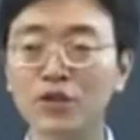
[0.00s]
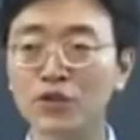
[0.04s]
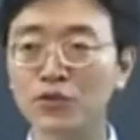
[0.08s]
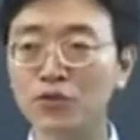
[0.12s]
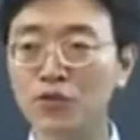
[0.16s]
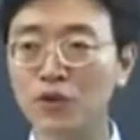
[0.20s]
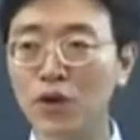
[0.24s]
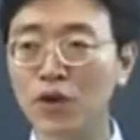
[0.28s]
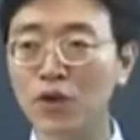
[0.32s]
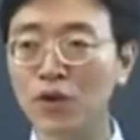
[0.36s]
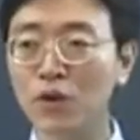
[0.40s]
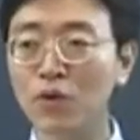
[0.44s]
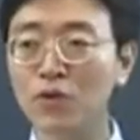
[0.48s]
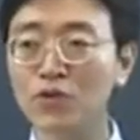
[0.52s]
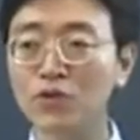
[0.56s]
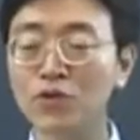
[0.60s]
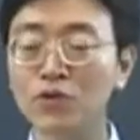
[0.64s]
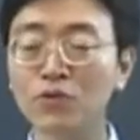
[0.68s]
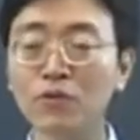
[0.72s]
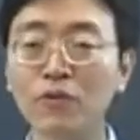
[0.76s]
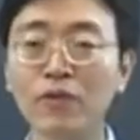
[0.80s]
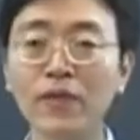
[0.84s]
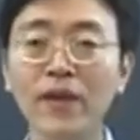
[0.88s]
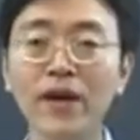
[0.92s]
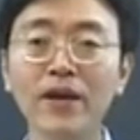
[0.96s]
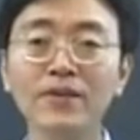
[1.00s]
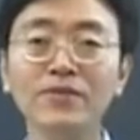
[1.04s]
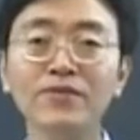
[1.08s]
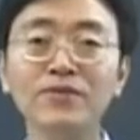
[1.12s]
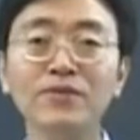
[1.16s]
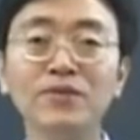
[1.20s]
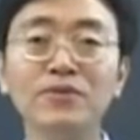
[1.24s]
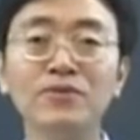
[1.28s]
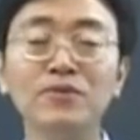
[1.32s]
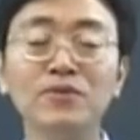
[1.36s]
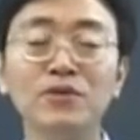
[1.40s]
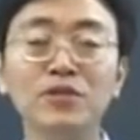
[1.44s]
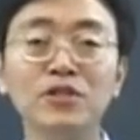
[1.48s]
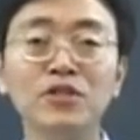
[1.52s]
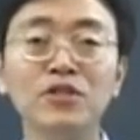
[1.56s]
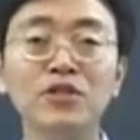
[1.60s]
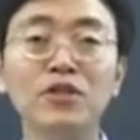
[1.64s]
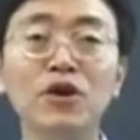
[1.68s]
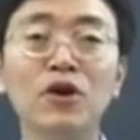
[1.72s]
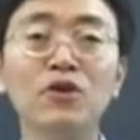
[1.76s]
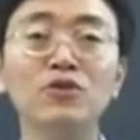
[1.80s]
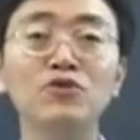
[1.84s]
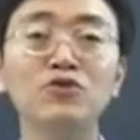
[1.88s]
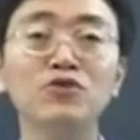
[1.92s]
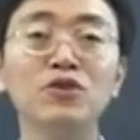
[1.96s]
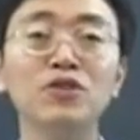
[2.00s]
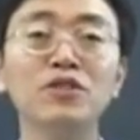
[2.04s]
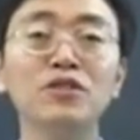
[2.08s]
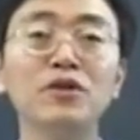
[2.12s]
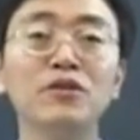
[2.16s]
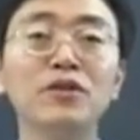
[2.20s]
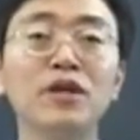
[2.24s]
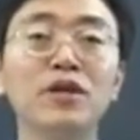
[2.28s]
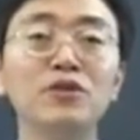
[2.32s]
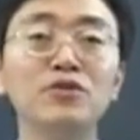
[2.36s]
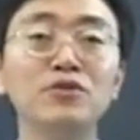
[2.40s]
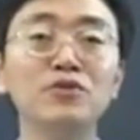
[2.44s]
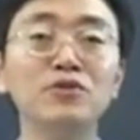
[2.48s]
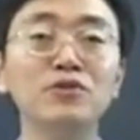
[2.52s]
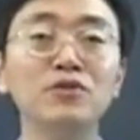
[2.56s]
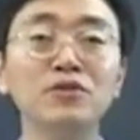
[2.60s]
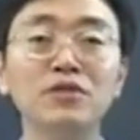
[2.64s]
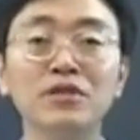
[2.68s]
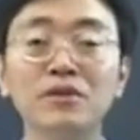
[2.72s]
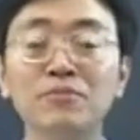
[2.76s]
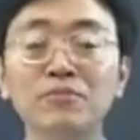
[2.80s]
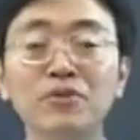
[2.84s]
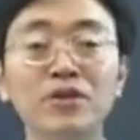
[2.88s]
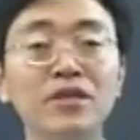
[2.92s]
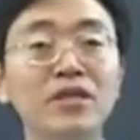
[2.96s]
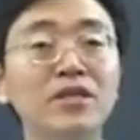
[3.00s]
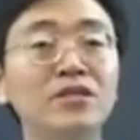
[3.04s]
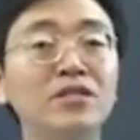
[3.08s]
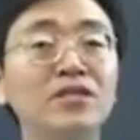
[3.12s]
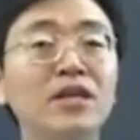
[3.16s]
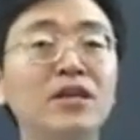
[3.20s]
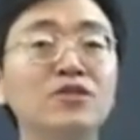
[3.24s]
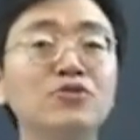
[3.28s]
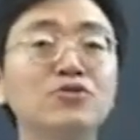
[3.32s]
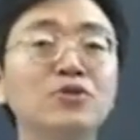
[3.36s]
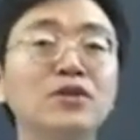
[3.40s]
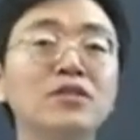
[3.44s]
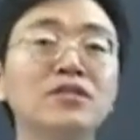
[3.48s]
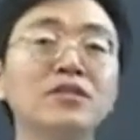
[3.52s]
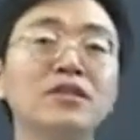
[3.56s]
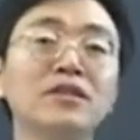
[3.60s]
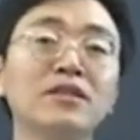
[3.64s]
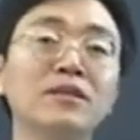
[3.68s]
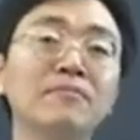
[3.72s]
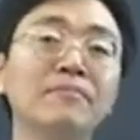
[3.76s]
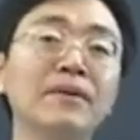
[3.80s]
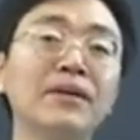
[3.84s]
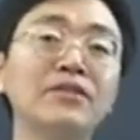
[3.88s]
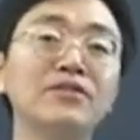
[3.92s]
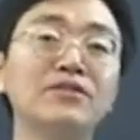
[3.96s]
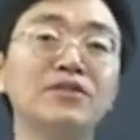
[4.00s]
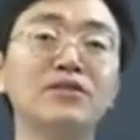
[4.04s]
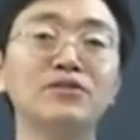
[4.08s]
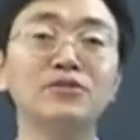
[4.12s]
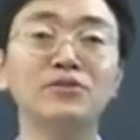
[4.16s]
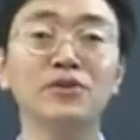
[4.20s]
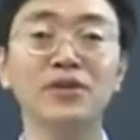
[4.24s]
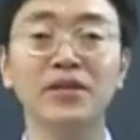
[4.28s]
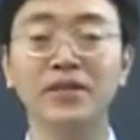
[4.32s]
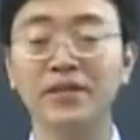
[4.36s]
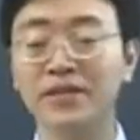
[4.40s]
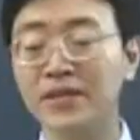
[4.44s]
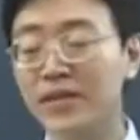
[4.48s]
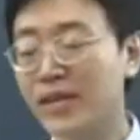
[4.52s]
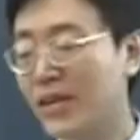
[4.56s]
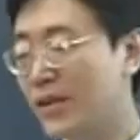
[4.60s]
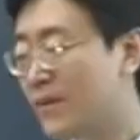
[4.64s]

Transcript: 如果 go to the school 是到学校那儿去，就不一定上学去，可能办事去了，